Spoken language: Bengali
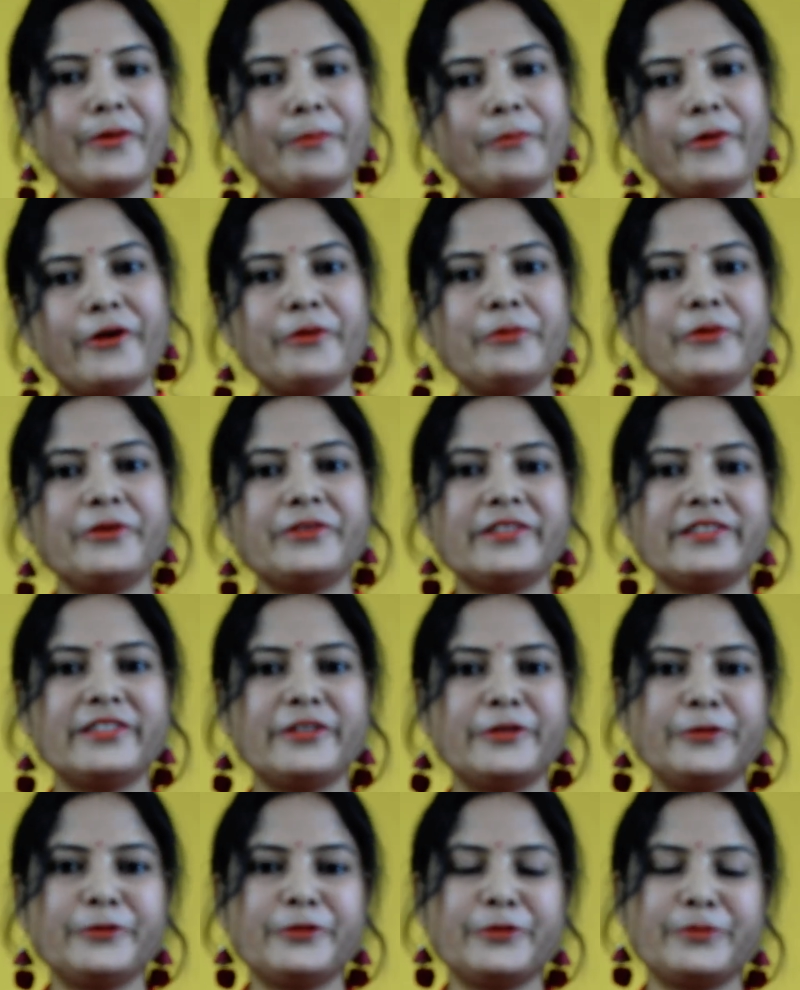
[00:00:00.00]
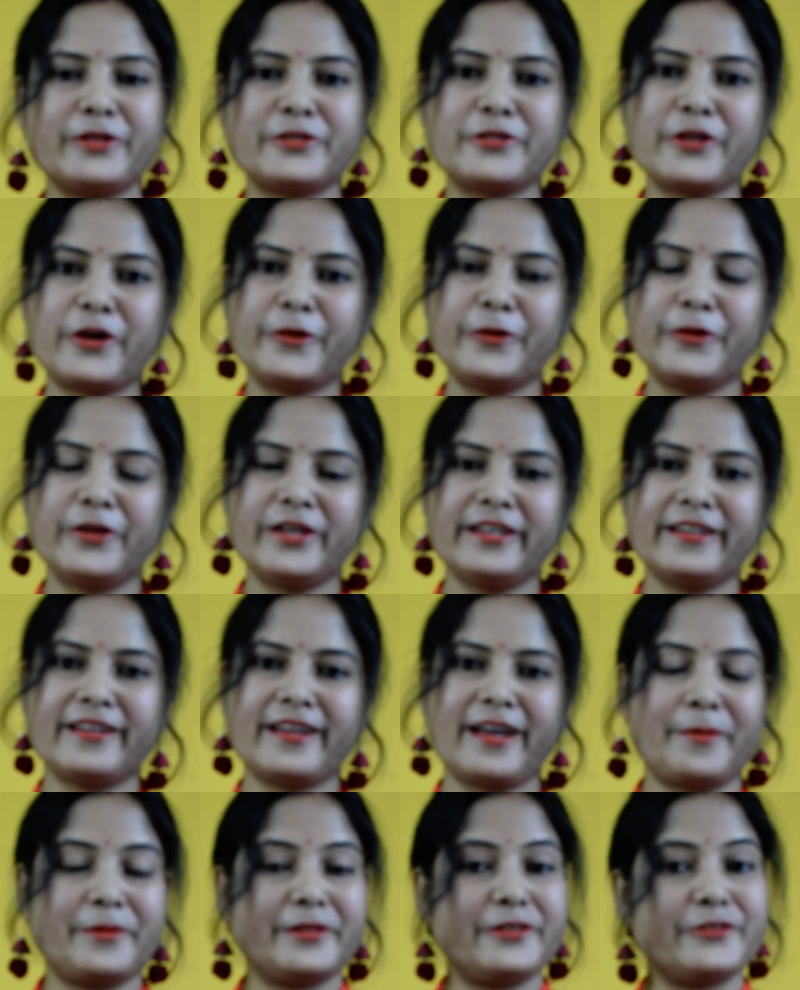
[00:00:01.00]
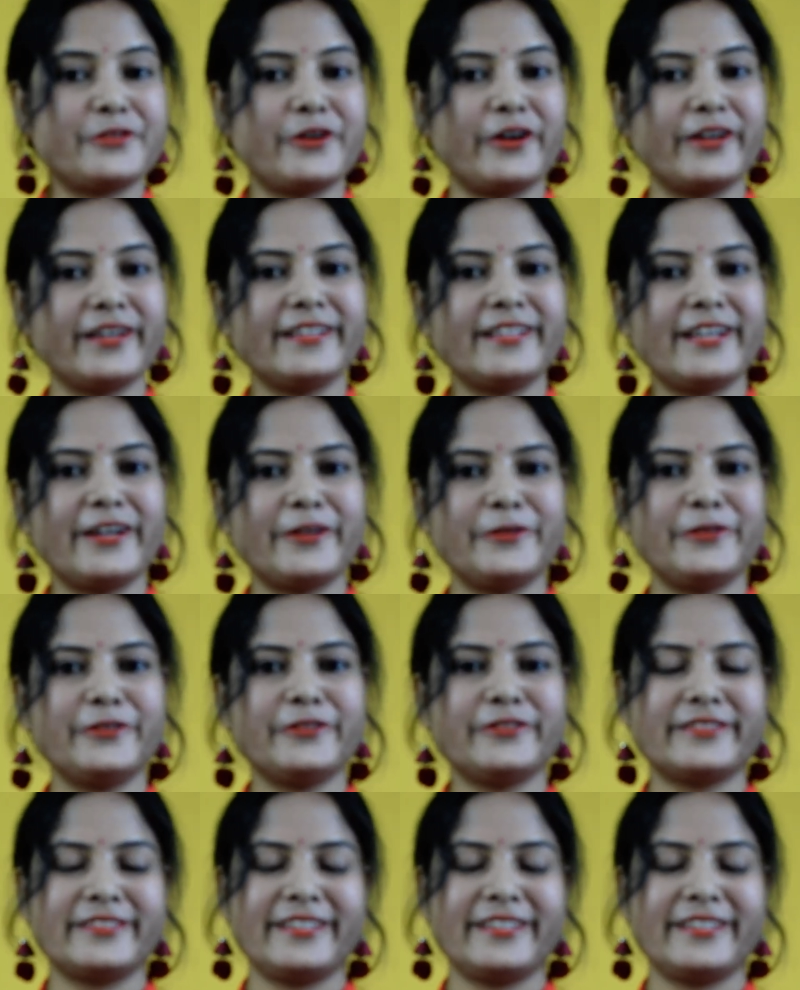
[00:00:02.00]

পরবর্তীতেও তোমরা সকলে আমাদের সঙ্গে থাকো